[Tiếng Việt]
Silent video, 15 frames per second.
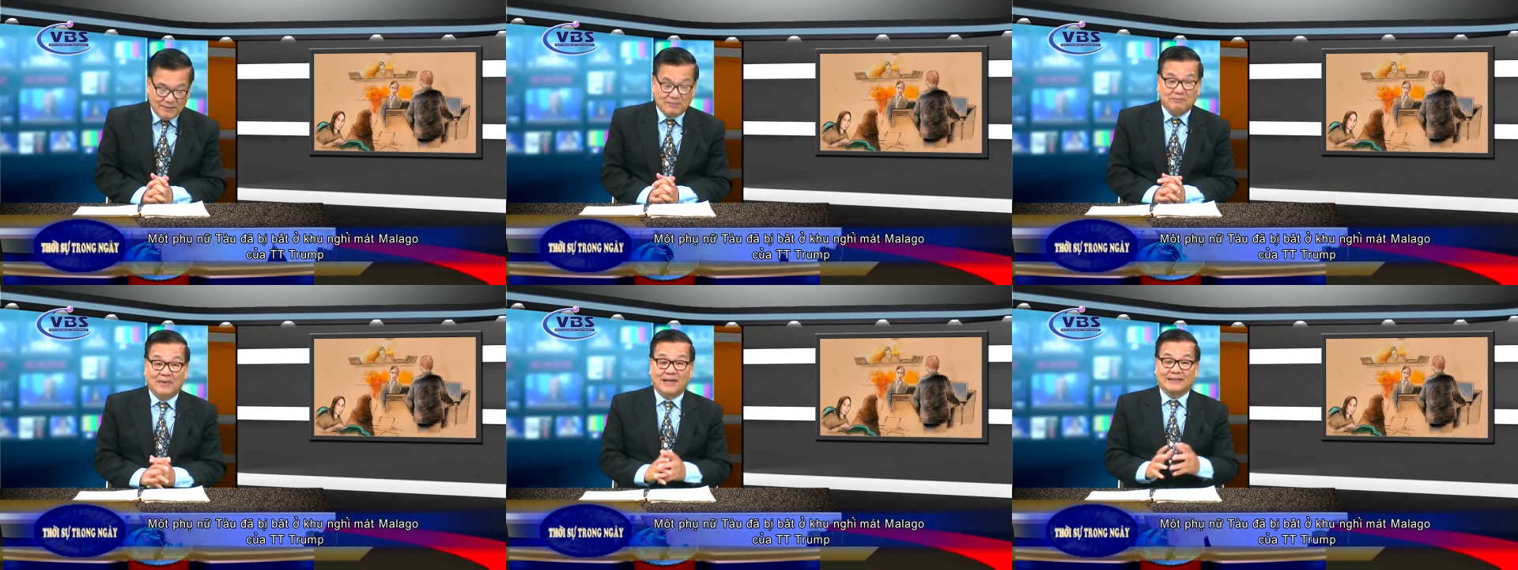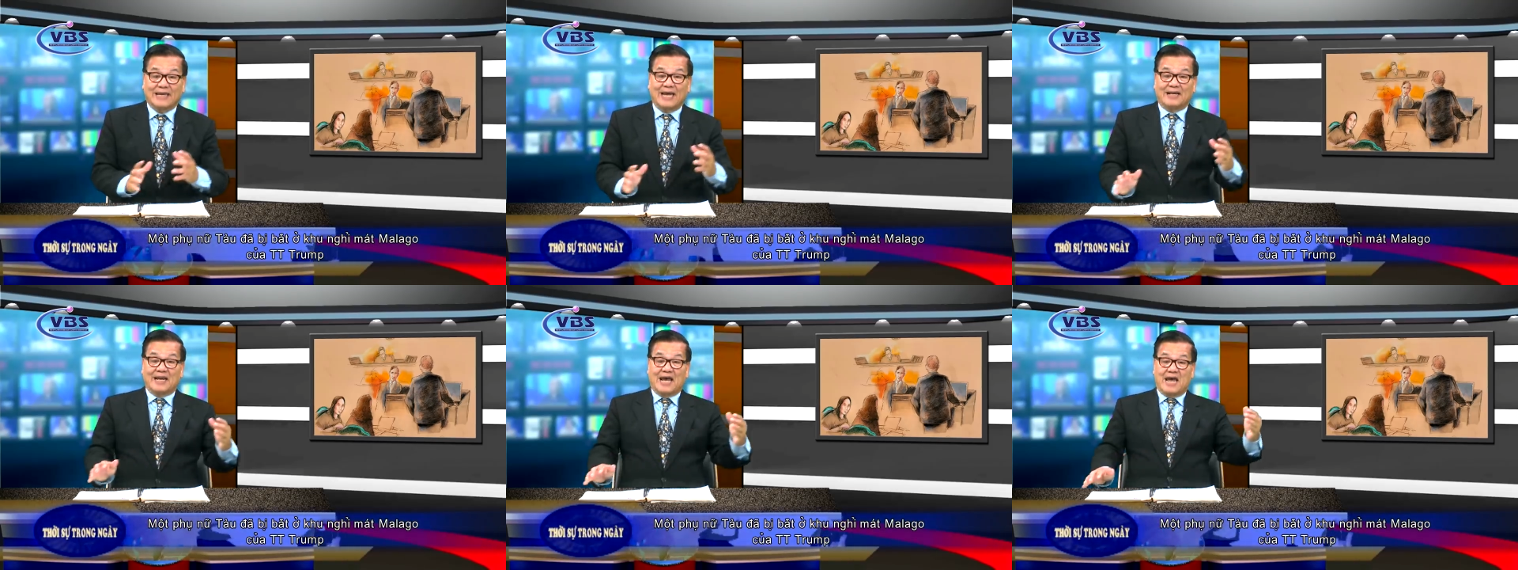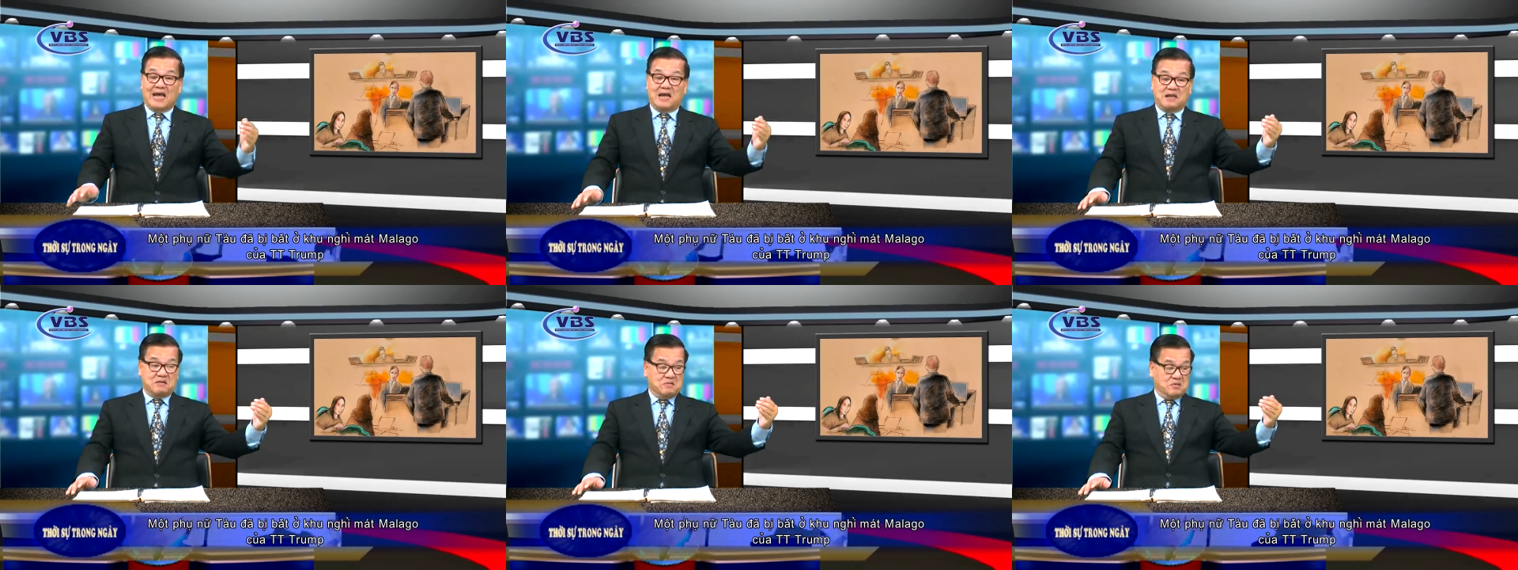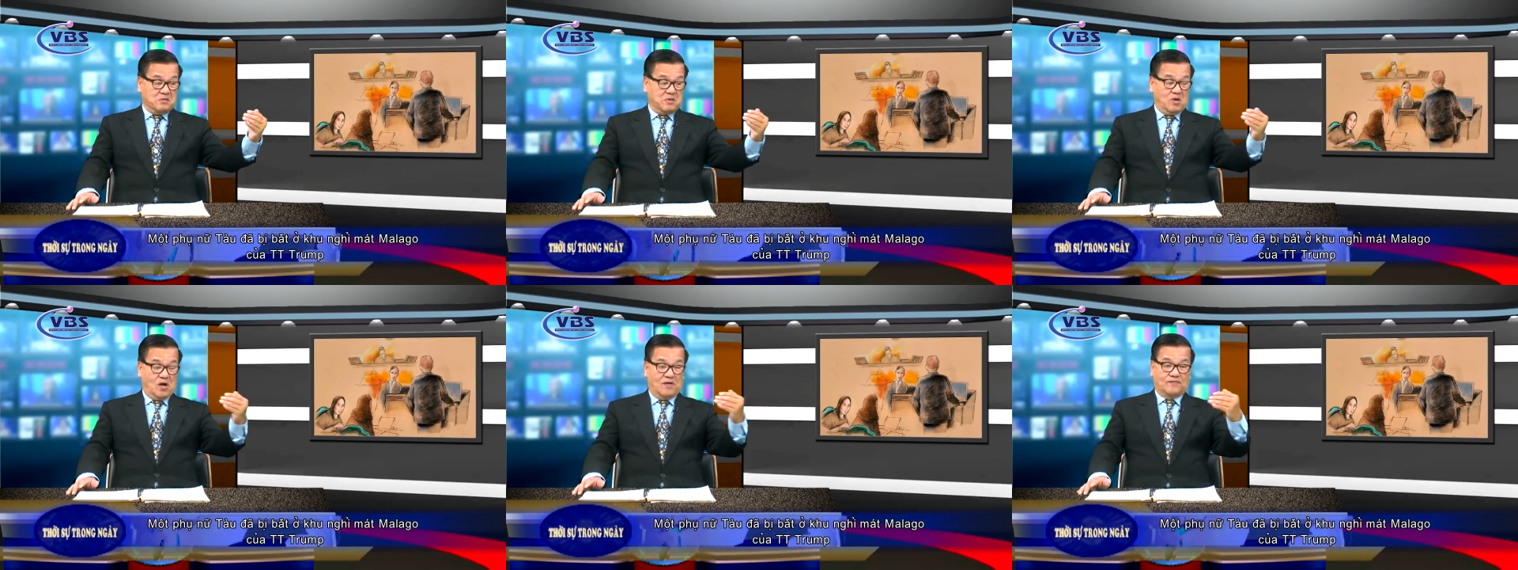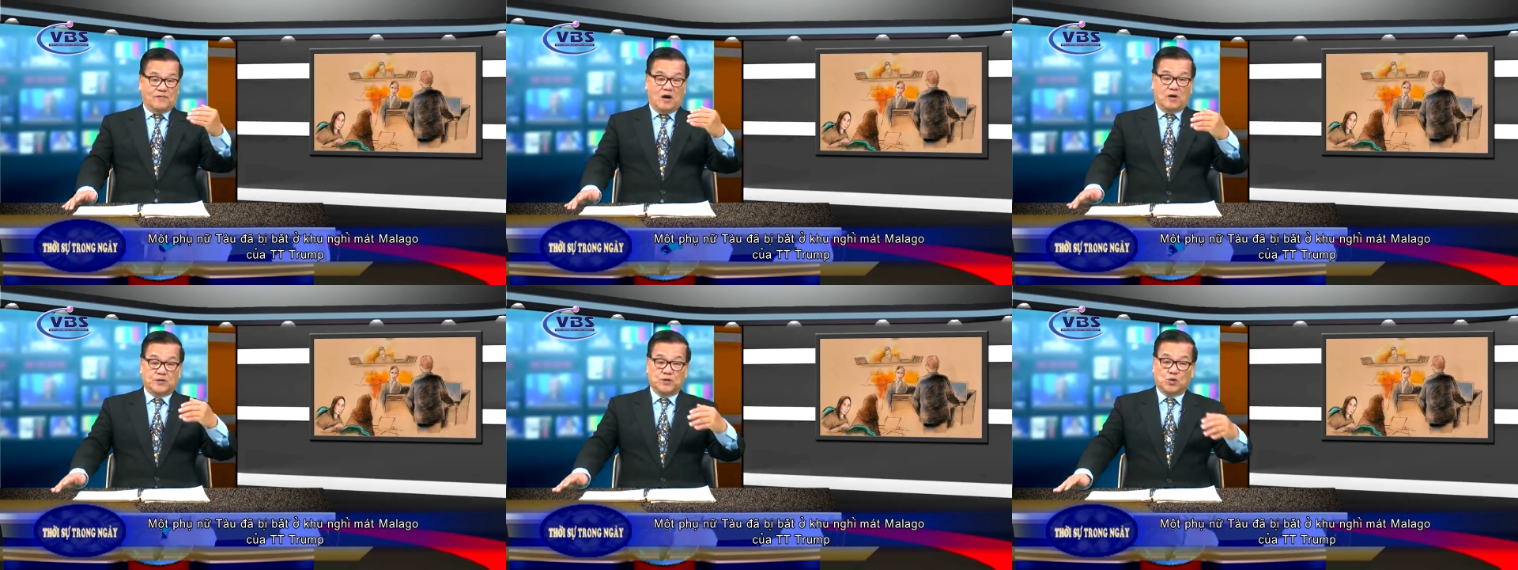bà ta đã lọt
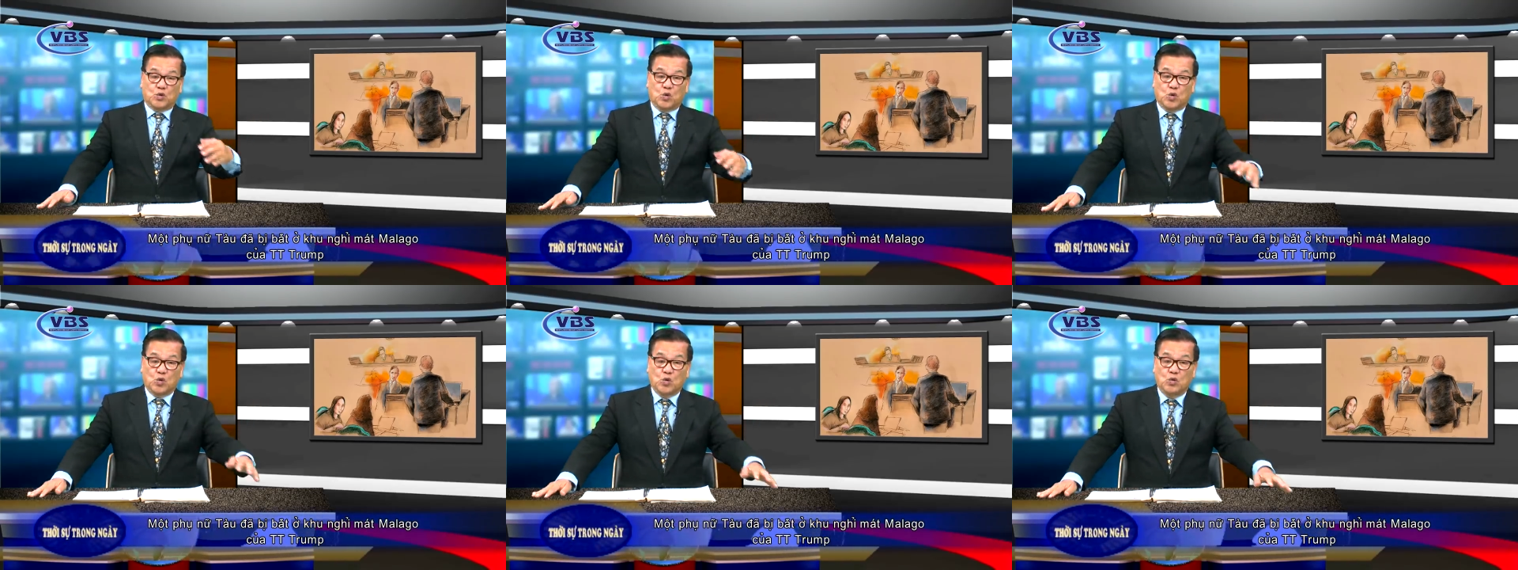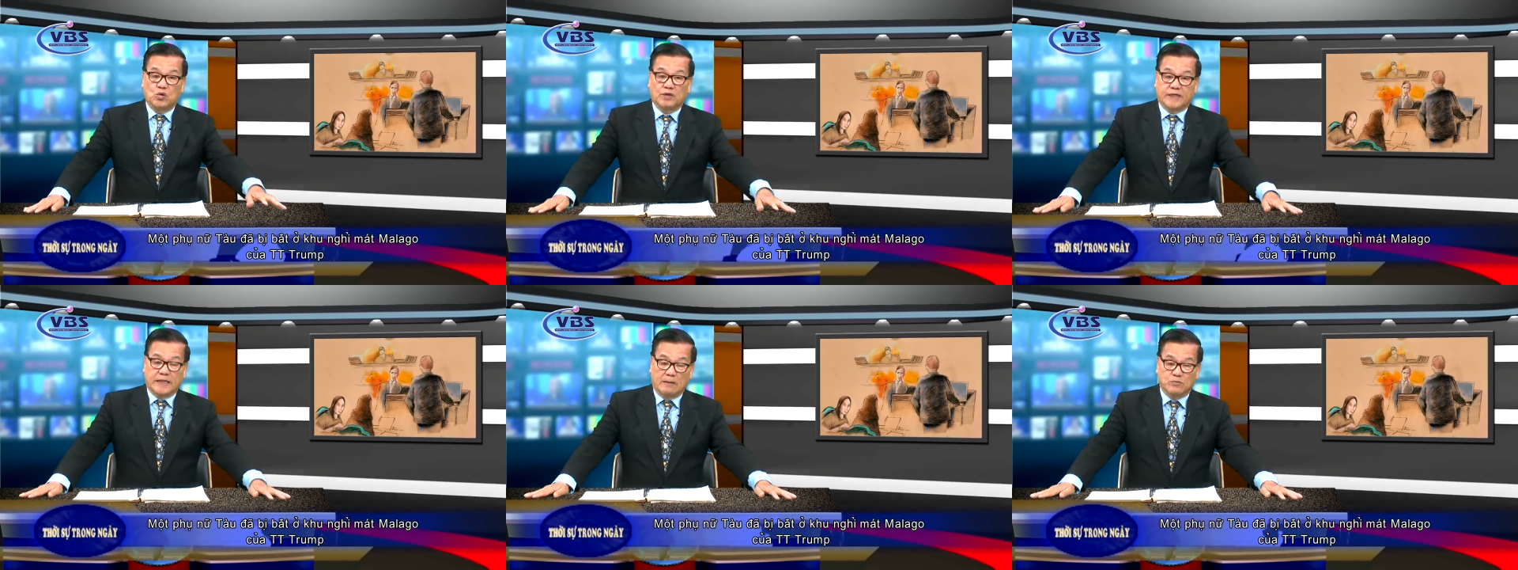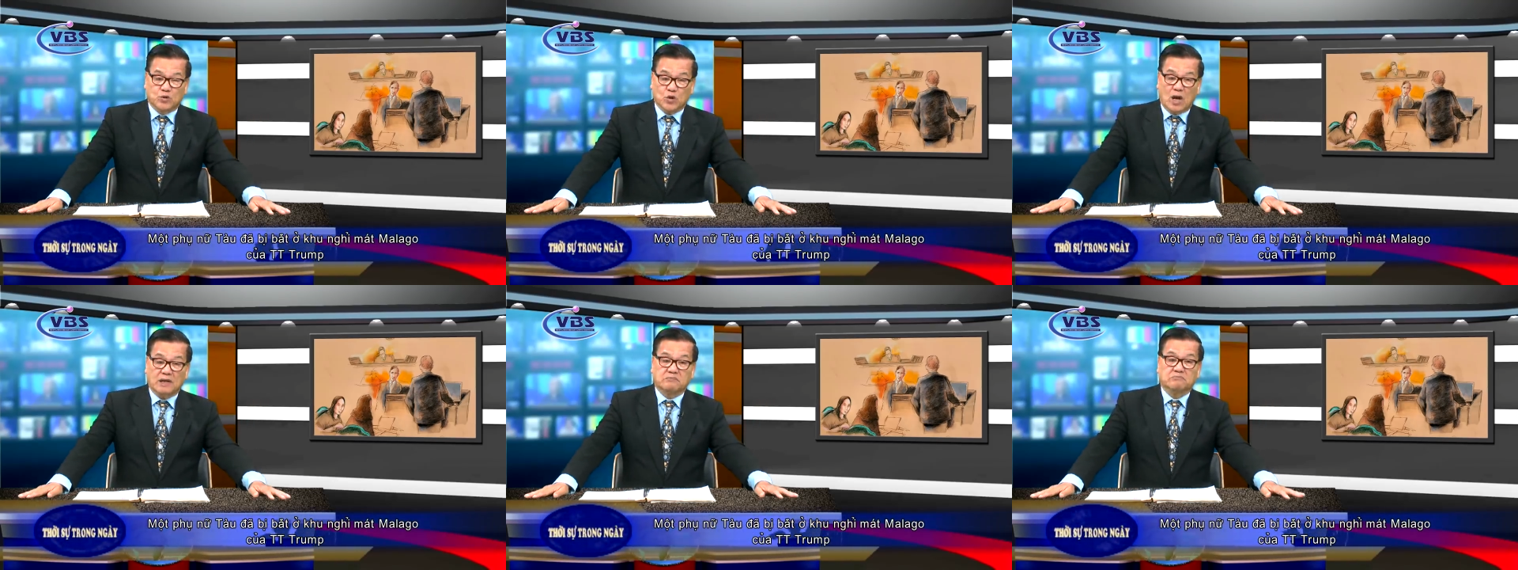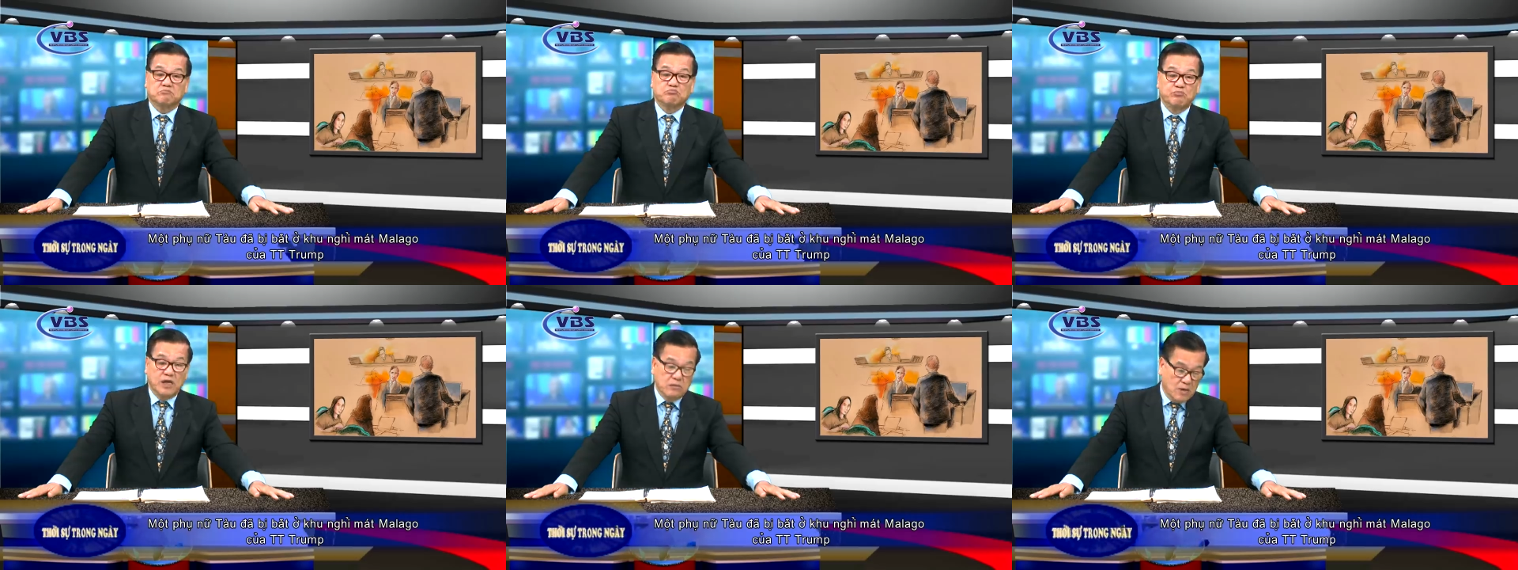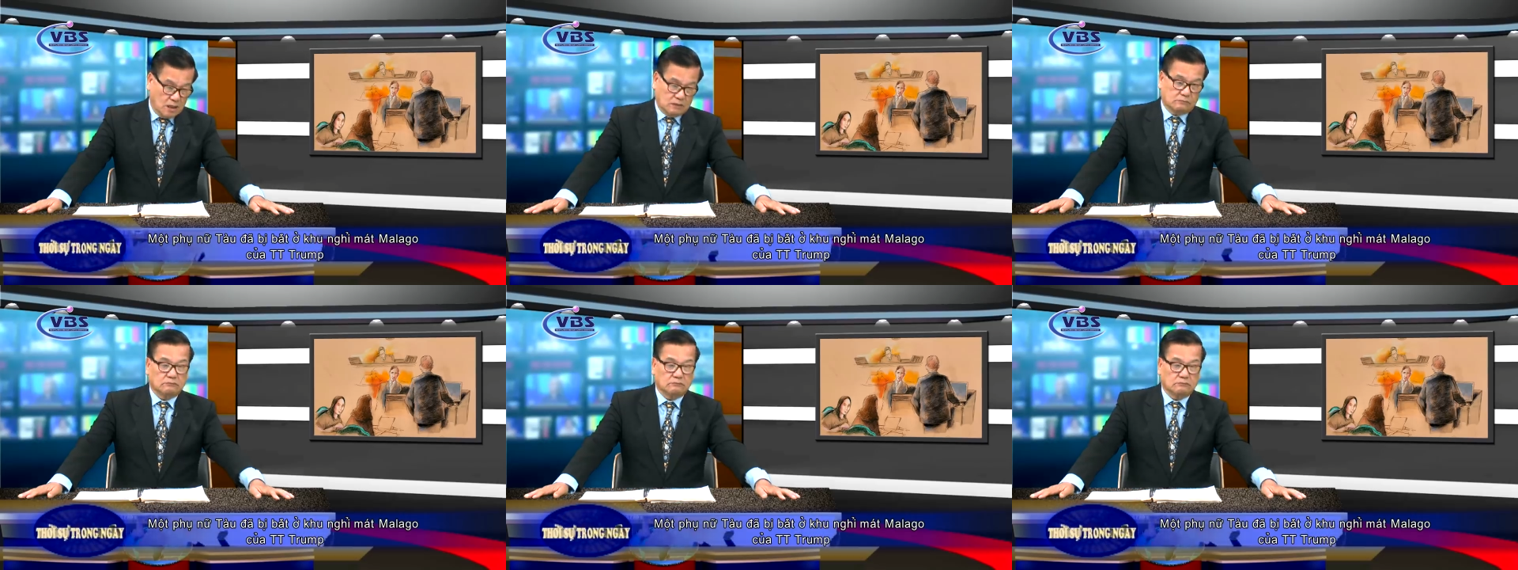vào những khu kiểm soát bí mật.